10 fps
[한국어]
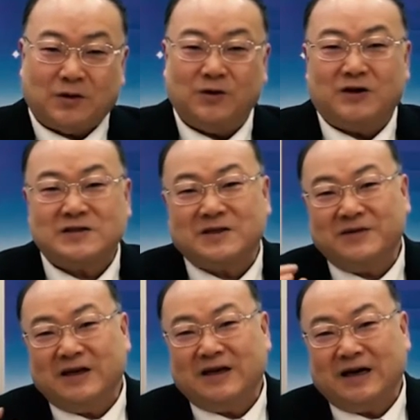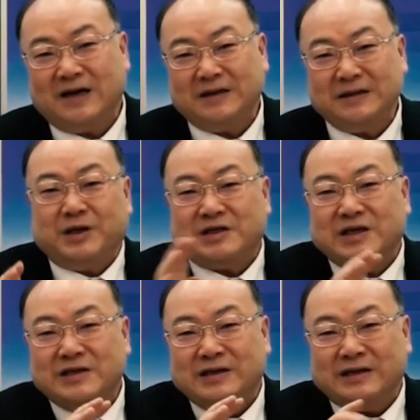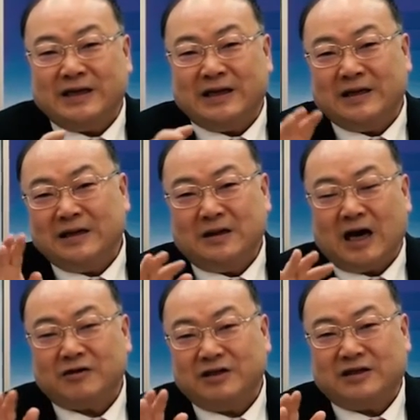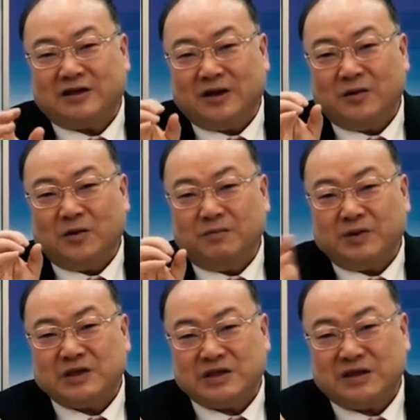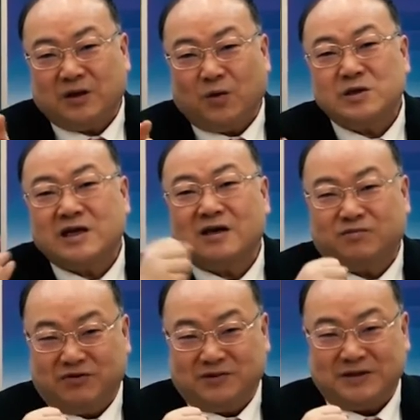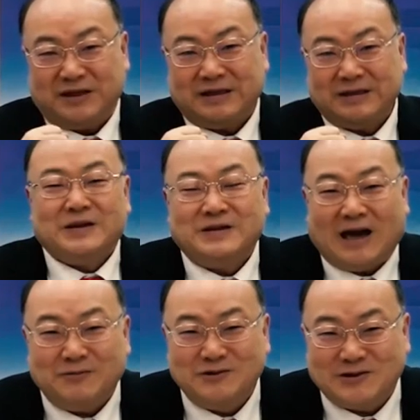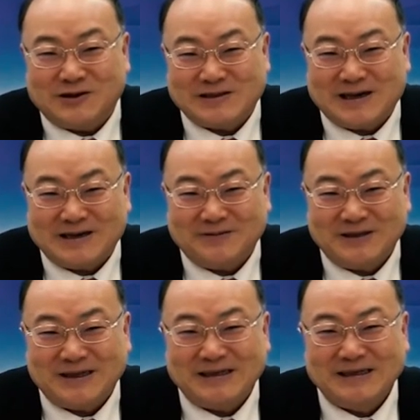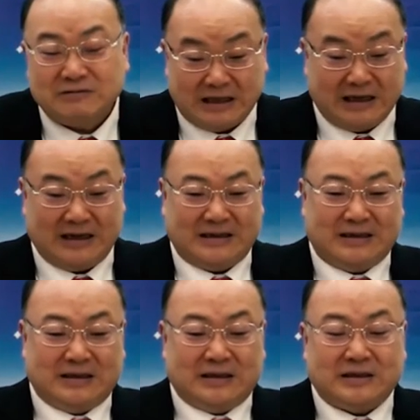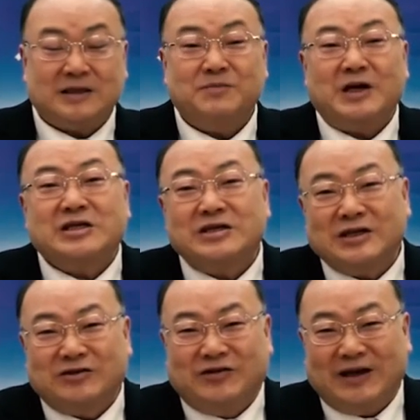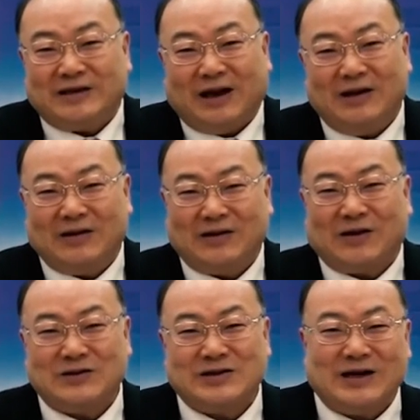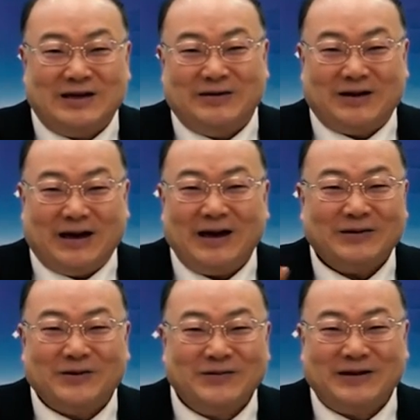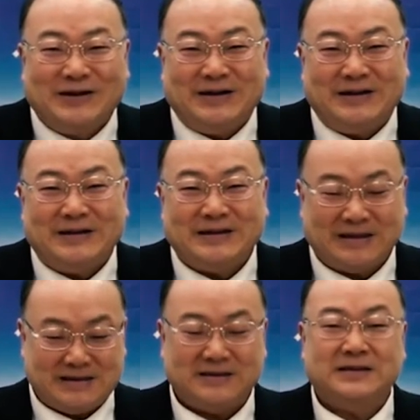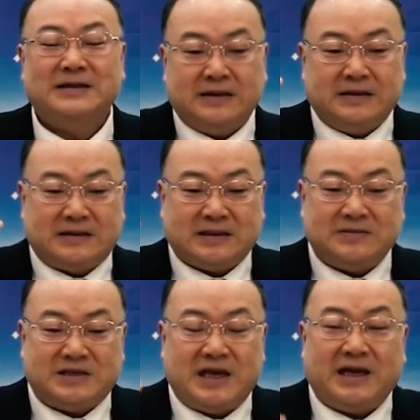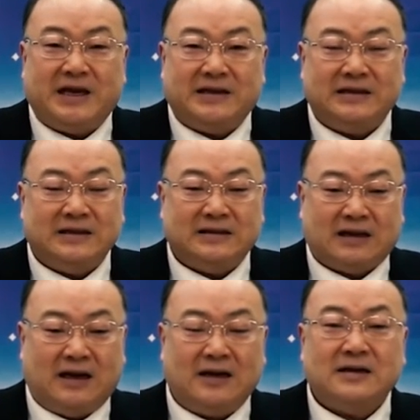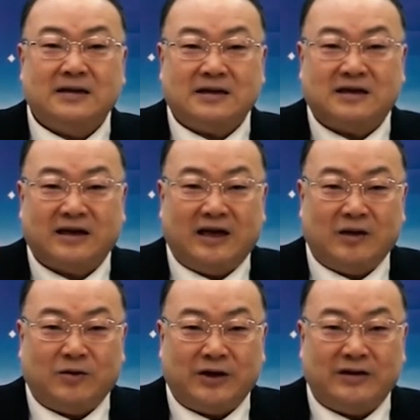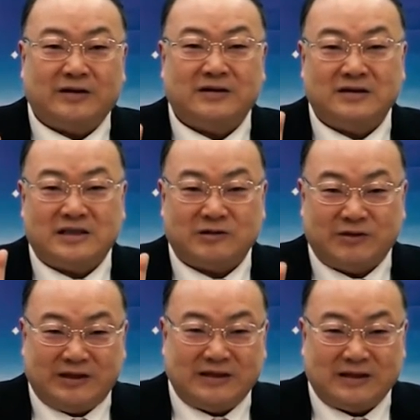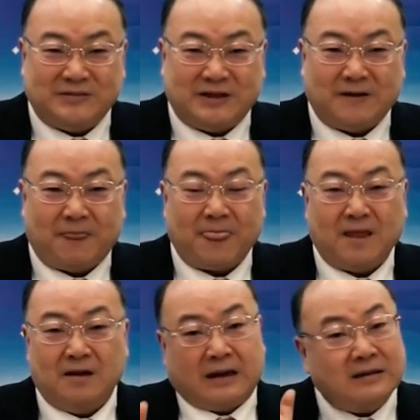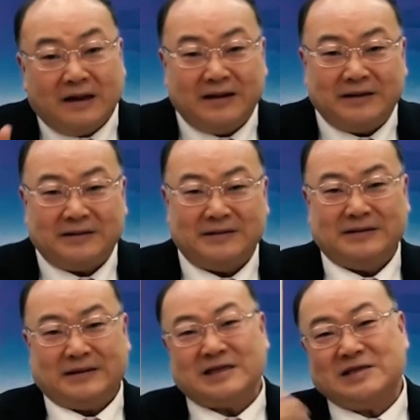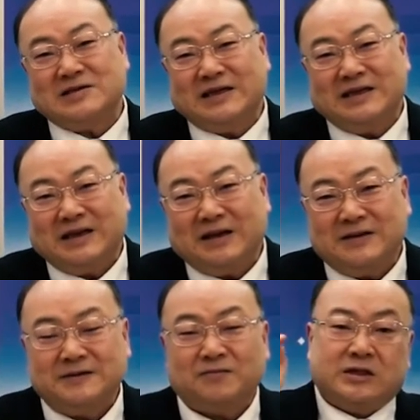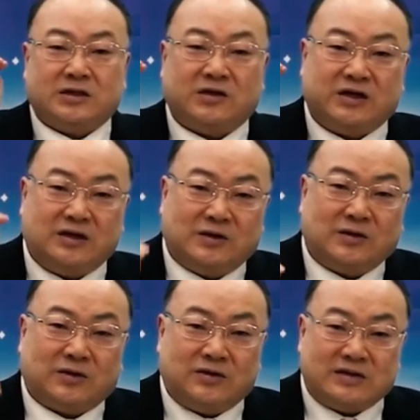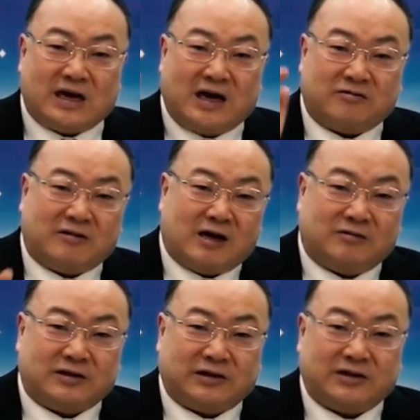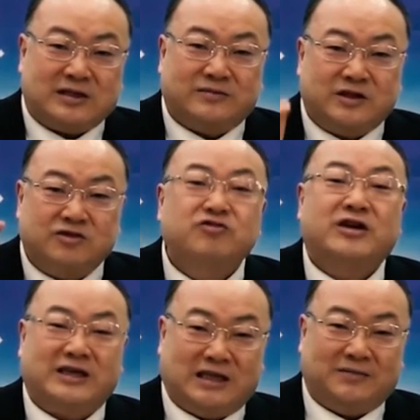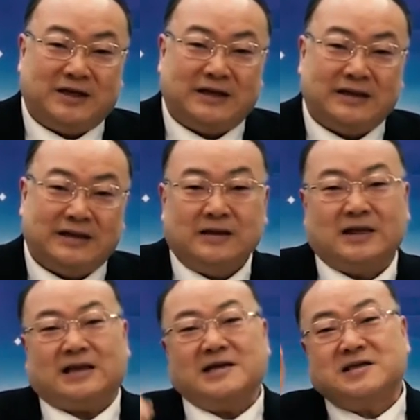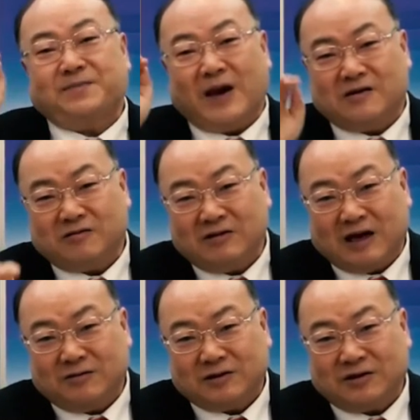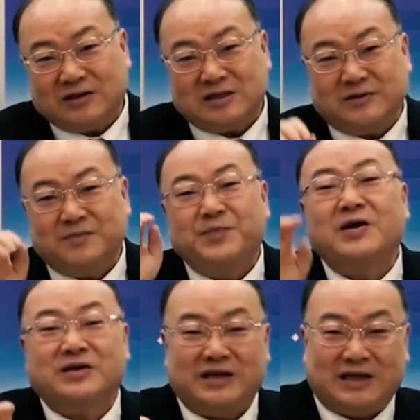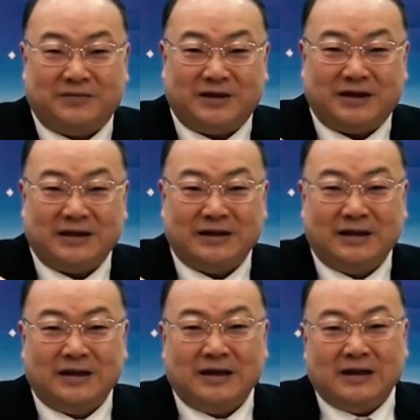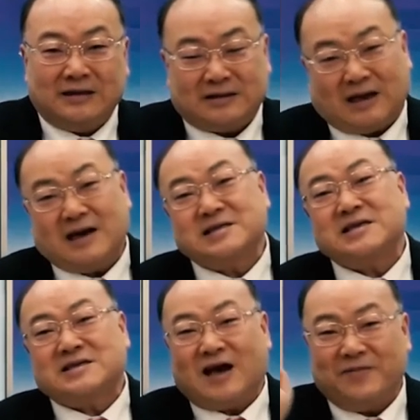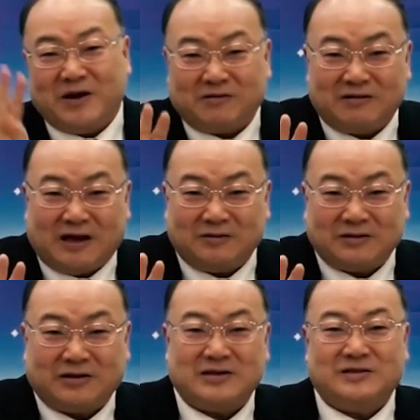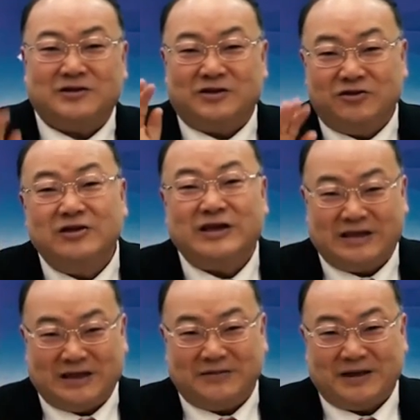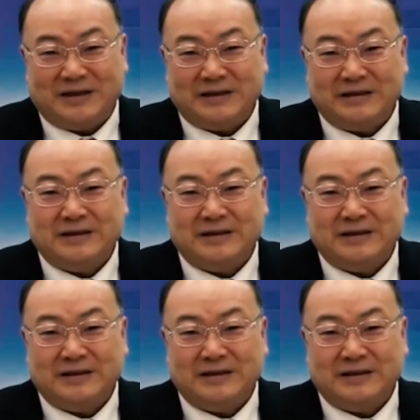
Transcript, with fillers: 그 0.12가 몇 천 년에 하루 이틀에 며칠에 오차를 부릅니다. 그건 아무도 걱정 안 합니다. 우리가 지금 몇 천년 뒤에 달력을 걱정할 이유가 하나도 없는 거예요. 그래서 지금 세계는 다 그레고리력을 쓰고 있는 겁니다. 간단해요. 다시 정리해 드릴게요. 서기 연도를 4로 나누어 떨어지면 윤년이 됩니다. 근데 다시 100으로 나누어 떨어지면 평년이 됩니다. 근데 다시 400으로 나누 떨어지면 윤년이 됩니다.